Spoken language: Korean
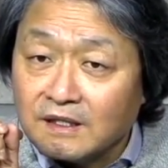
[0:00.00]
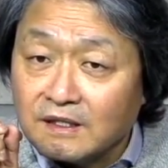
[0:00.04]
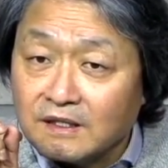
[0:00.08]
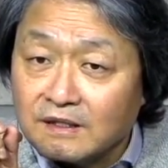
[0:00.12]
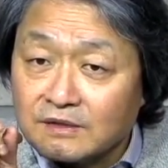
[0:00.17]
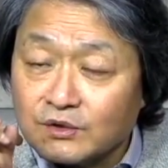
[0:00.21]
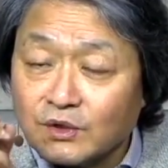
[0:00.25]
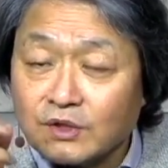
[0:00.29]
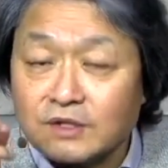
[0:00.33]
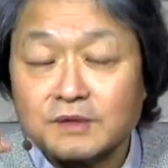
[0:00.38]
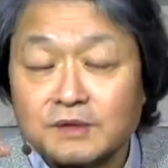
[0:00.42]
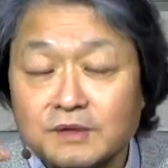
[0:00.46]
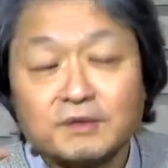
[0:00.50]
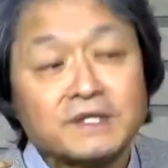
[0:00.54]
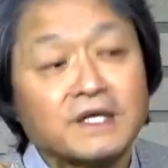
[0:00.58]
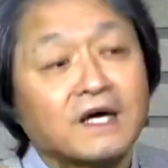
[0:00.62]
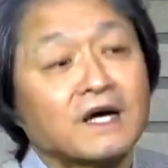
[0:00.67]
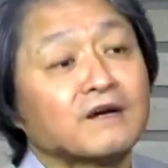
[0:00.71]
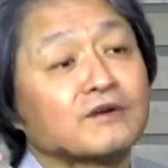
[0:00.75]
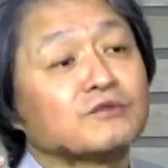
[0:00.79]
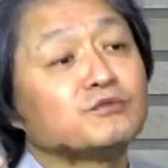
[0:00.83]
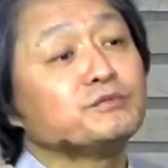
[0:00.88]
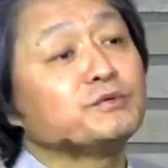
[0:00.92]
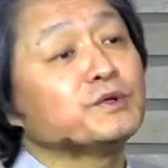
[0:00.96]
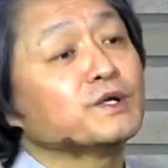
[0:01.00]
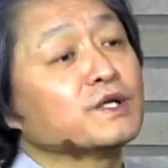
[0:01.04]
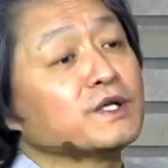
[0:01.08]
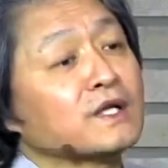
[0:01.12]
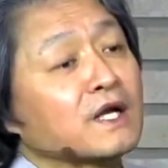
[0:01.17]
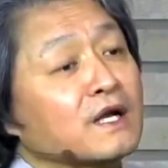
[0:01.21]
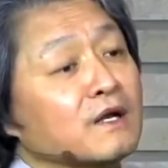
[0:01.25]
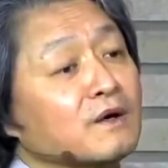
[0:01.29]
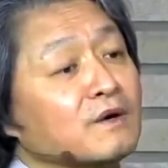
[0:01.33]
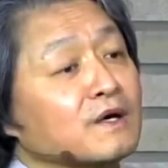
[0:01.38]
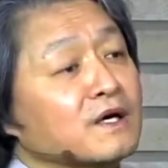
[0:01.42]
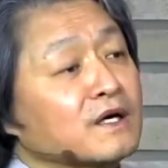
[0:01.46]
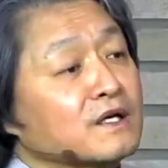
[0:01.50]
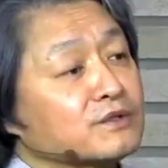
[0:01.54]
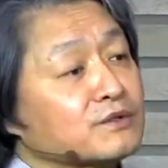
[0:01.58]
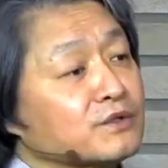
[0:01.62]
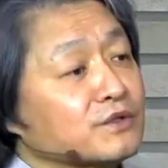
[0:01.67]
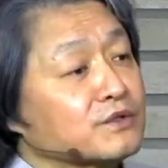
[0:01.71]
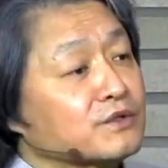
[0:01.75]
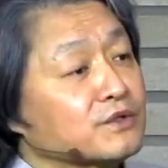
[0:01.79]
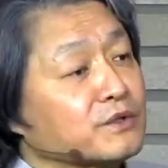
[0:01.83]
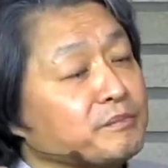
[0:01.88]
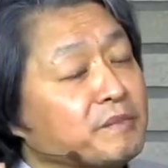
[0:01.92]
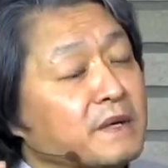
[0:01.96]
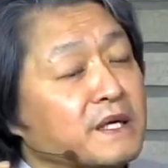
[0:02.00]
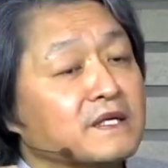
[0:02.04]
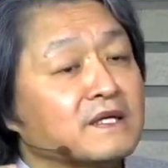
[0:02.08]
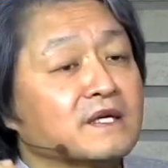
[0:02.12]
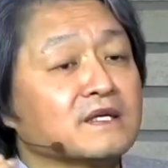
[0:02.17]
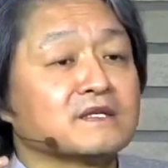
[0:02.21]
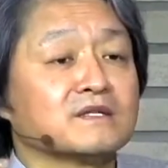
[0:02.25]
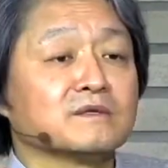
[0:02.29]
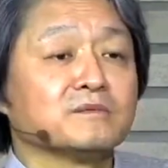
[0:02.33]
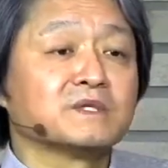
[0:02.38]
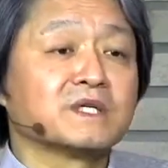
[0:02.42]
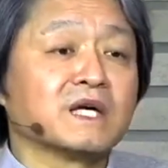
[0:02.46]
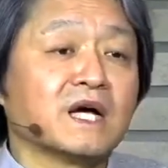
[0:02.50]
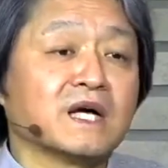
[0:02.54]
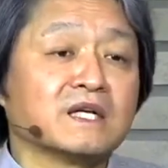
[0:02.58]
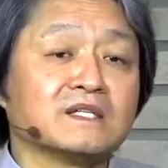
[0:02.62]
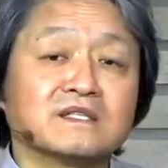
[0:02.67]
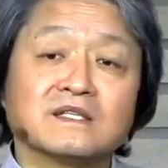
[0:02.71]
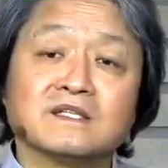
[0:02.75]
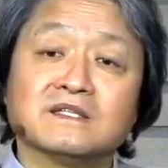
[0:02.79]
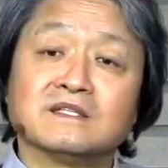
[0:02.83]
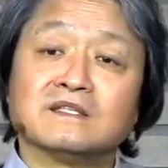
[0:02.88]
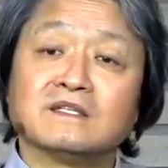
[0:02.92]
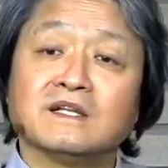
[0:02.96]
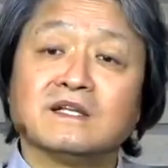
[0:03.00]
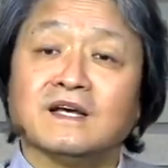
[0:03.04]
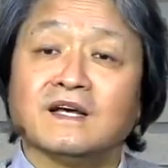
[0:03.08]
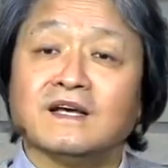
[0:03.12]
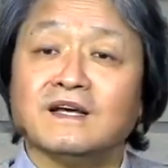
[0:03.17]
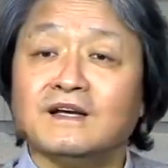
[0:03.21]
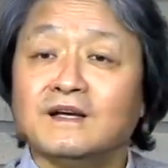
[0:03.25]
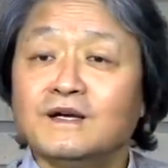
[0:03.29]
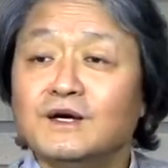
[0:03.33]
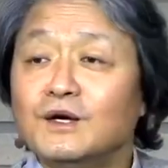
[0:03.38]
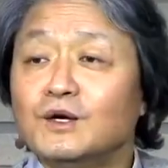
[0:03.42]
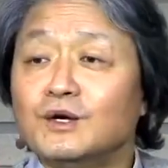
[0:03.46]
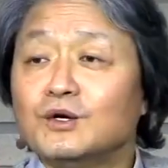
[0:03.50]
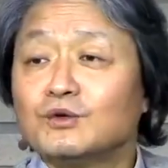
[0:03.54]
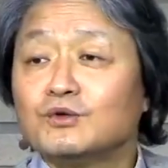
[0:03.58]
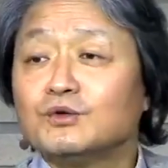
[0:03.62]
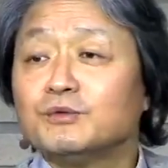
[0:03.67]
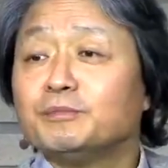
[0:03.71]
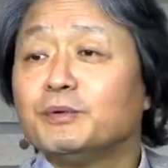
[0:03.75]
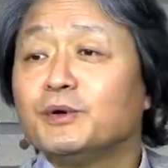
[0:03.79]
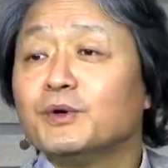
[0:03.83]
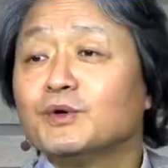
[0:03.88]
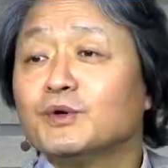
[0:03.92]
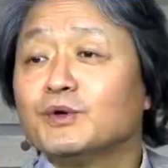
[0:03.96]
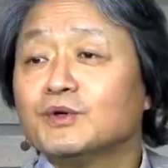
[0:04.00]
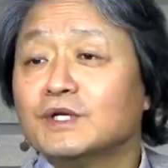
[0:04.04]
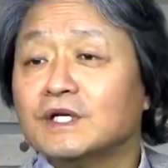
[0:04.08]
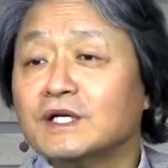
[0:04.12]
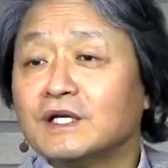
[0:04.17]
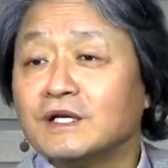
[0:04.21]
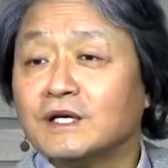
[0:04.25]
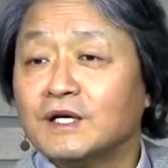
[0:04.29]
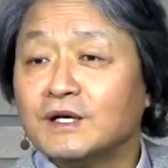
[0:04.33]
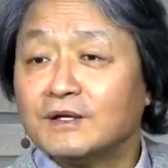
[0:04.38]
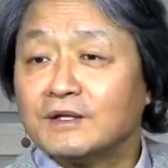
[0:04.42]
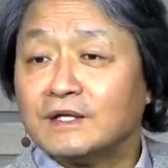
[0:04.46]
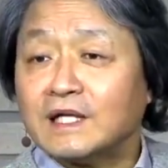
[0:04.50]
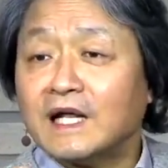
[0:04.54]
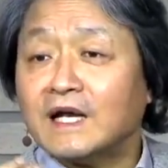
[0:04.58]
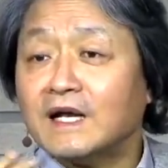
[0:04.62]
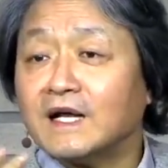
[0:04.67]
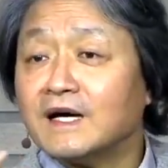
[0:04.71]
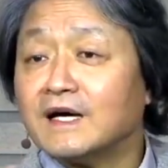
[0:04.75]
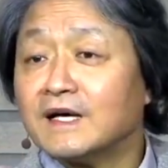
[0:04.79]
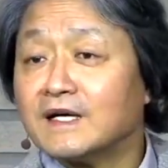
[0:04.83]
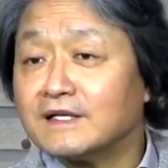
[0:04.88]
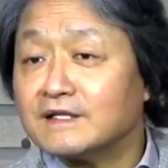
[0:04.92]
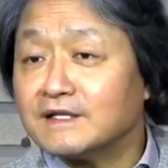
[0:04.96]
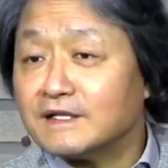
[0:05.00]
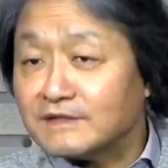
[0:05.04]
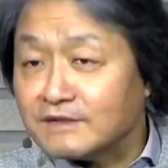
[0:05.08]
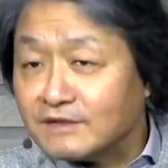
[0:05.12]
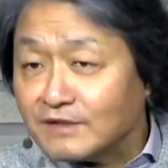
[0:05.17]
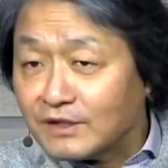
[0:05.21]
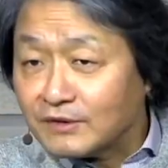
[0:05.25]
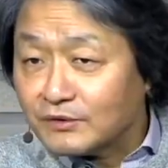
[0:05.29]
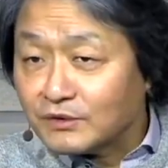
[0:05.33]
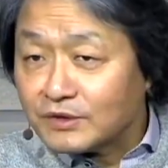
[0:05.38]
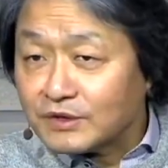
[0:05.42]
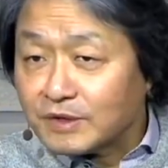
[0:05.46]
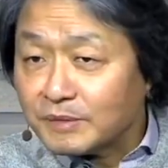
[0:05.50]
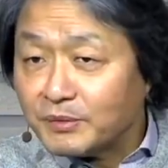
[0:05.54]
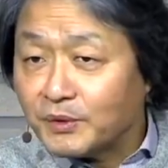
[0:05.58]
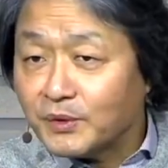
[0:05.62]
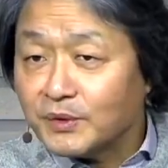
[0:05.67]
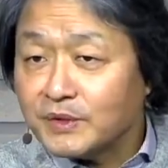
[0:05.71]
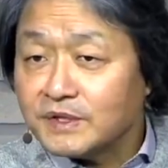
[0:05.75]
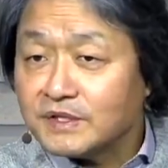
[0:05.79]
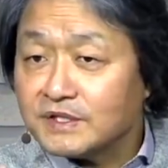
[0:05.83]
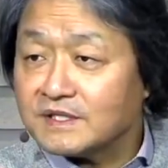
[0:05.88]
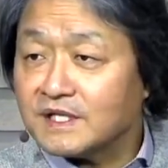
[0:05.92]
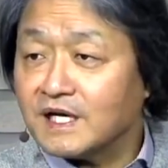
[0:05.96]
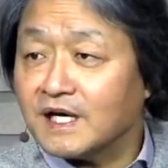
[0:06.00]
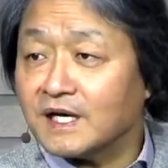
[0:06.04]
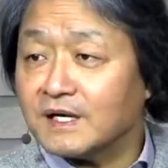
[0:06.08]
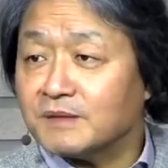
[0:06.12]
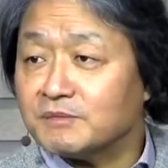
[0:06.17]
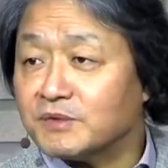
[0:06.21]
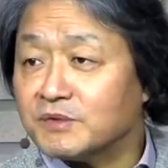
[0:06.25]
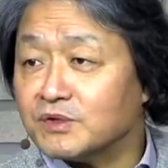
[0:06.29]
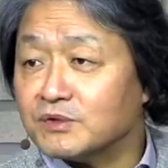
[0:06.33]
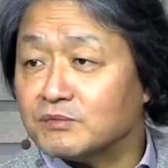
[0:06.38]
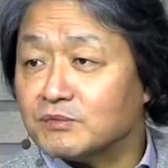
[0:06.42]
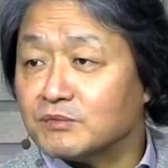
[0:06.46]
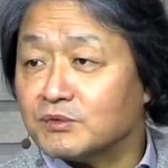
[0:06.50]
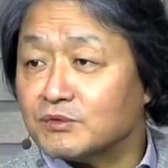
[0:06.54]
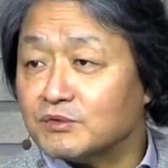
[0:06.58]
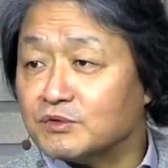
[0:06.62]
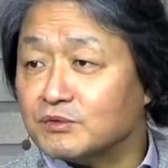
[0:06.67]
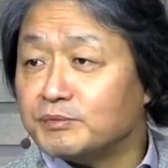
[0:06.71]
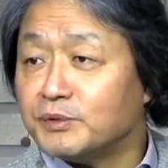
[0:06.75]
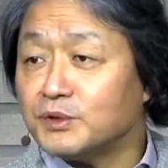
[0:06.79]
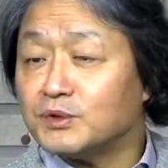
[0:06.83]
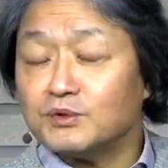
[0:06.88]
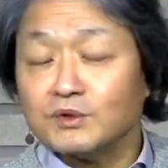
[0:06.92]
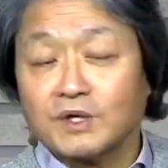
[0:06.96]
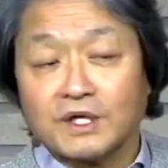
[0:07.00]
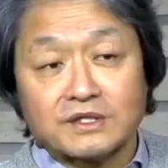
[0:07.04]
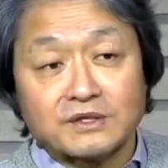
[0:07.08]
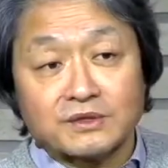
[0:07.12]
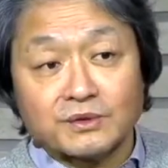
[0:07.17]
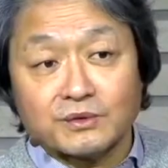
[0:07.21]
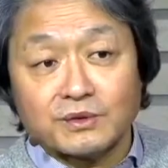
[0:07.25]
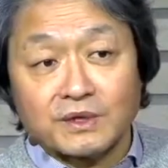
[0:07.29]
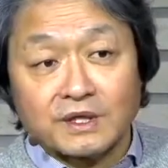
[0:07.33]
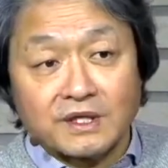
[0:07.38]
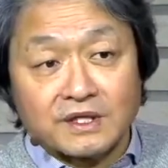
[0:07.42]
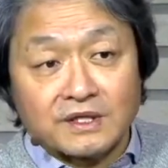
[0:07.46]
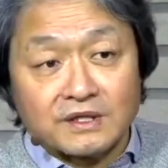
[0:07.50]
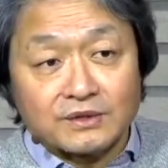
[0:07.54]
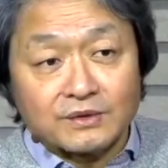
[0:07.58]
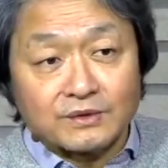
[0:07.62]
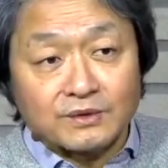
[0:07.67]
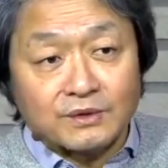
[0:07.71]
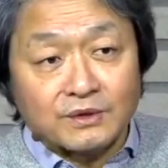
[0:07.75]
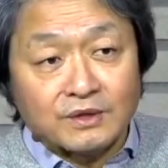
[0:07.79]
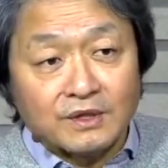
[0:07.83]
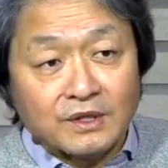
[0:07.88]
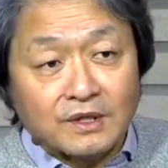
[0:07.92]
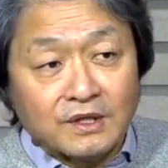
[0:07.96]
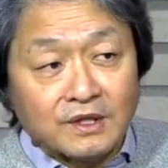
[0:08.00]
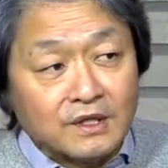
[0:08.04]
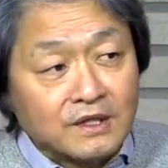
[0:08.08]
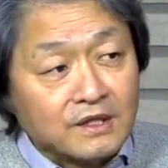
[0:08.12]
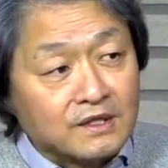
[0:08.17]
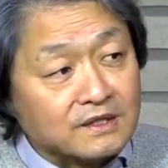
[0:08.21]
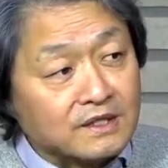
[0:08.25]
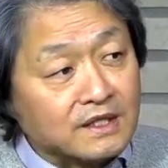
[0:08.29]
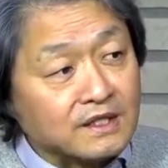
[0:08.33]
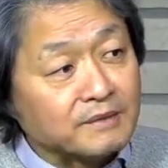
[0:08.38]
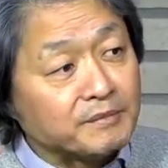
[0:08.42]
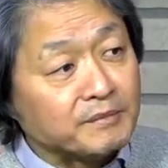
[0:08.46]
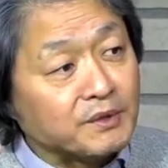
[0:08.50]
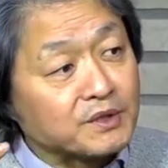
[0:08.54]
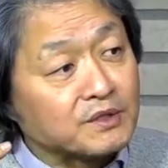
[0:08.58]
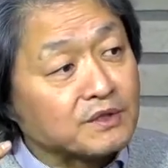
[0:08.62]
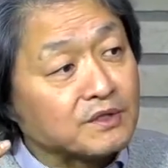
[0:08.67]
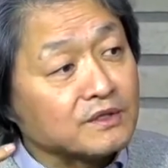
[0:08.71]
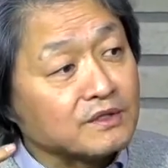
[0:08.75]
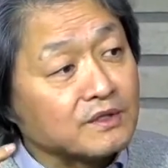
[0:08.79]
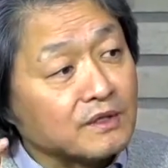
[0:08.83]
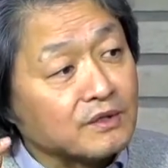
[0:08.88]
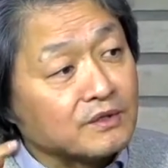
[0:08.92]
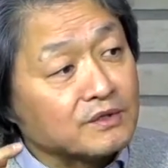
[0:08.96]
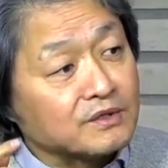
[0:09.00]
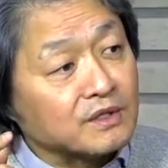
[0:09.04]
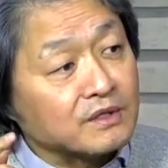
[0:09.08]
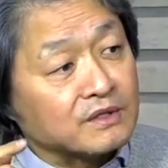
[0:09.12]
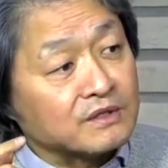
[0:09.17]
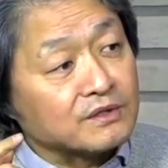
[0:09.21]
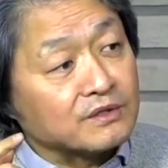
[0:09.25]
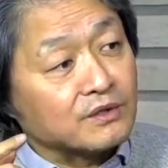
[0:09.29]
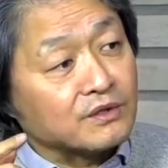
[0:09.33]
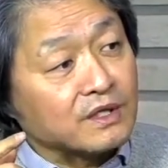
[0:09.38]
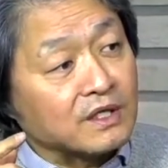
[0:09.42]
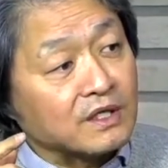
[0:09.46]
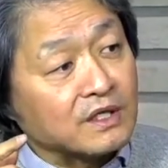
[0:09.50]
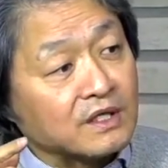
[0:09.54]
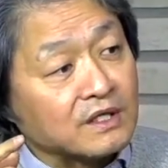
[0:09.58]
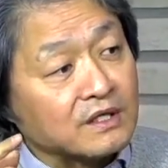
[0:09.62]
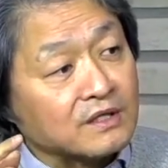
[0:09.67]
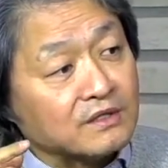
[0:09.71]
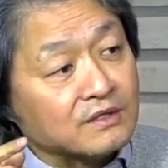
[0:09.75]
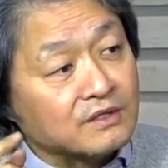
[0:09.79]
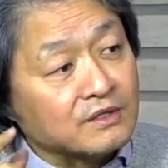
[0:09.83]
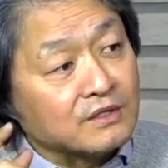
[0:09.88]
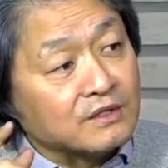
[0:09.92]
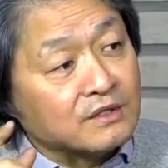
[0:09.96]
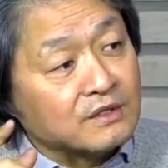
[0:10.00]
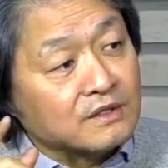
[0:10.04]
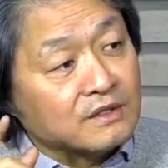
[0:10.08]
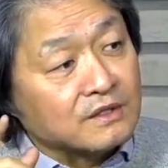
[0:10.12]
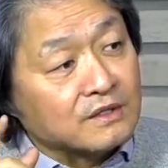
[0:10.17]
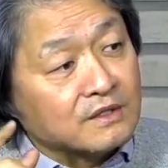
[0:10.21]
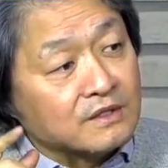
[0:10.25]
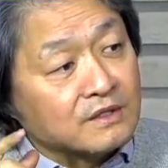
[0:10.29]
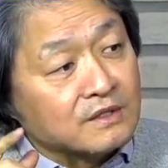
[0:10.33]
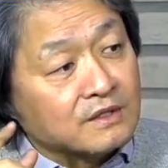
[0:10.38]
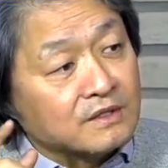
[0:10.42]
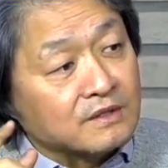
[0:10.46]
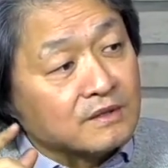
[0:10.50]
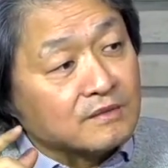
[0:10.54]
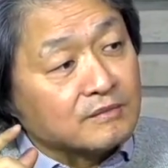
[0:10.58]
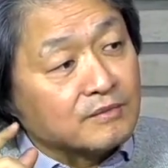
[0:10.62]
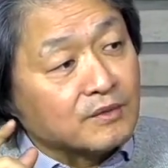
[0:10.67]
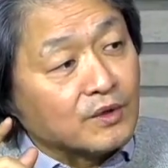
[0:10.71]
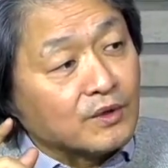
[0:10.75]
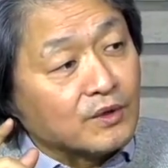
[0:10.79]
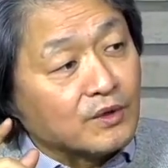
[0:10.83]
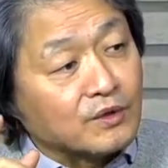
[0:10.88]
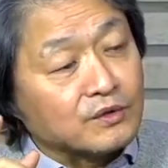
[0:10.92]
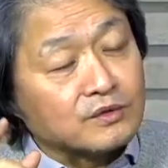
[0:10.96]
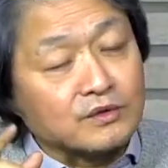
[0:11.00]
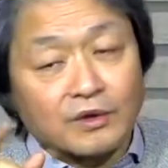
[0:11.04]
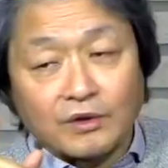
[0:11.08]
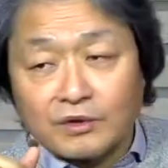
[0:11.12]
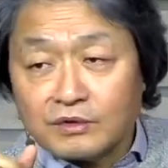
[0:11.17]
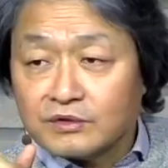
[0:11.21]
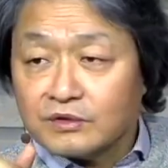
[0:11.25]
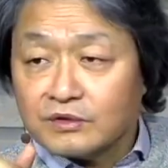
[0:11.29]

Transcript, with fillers: 저한테 이상한 쿠폰이 날라와가지고 저는 배달 음식 안 시키는데 쿠폰이 날라가게 됐더라고요. 이제 포인트 차감되고 뭐 쿠폰도 같이 오고 그래가지고 제가 며칠 그저께인가요? 뭐 어, 느